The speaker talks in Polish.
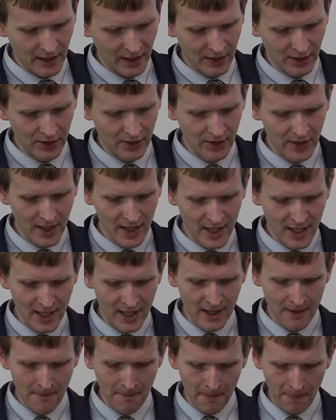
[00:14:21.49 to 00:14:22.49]

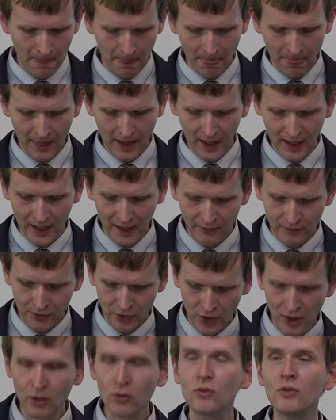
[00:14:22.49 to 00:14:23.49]
gdzie w
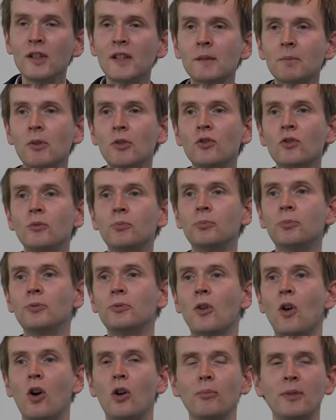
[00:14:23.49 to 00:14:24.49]
szczególny sposób
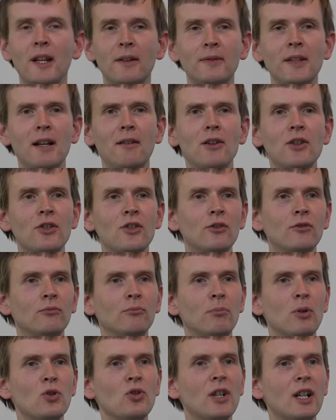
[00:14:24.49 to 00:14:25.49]
objawiała się
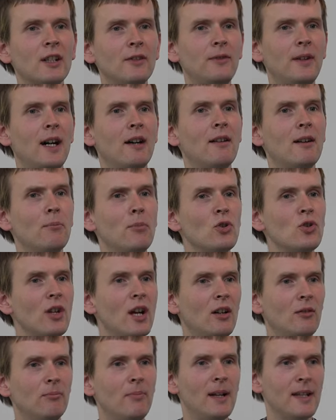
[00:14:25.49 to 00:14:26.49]
Boża chwała,
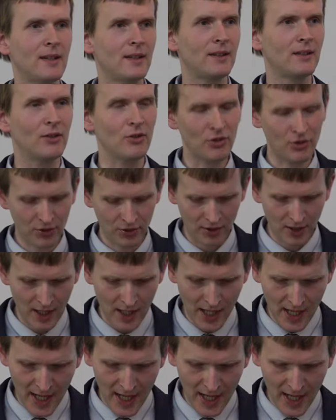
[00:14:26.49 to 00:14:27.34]
Boża obecność